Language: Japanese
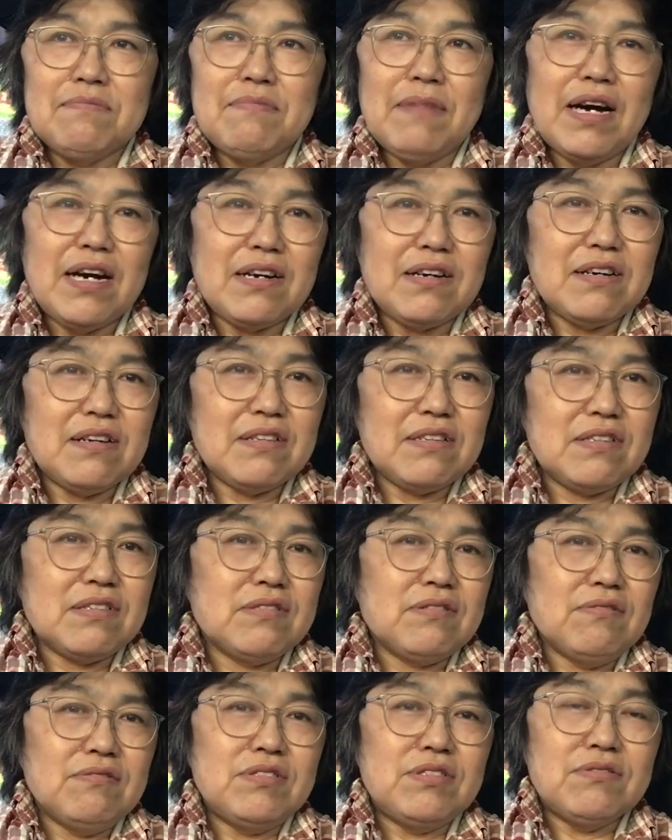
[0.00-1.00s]
まあ、
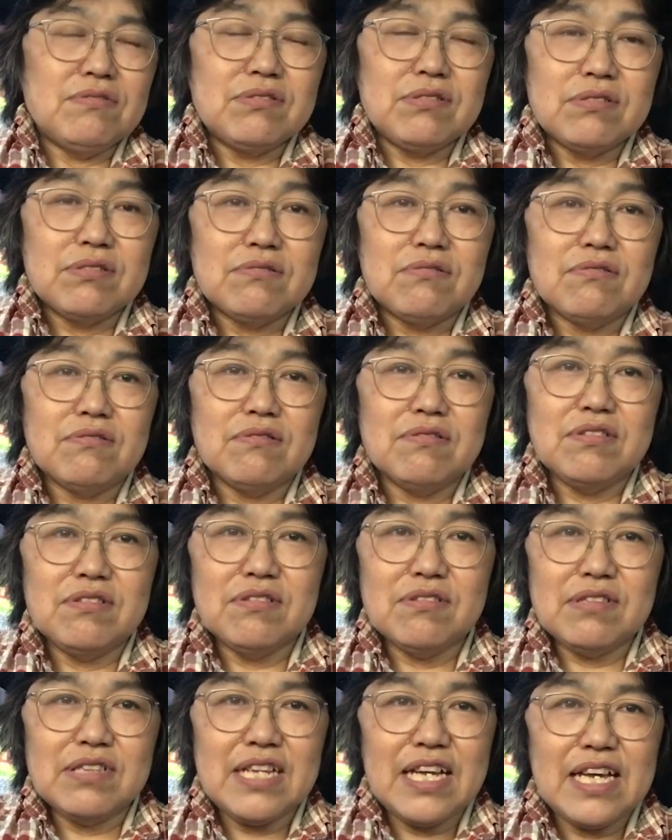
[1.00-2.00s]
掃除をすることに
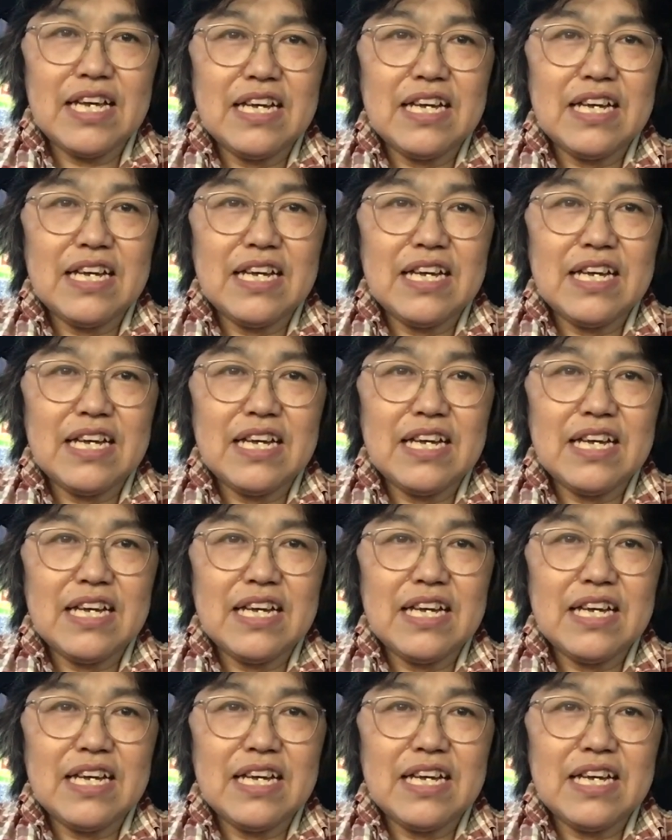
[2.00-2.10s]
よって、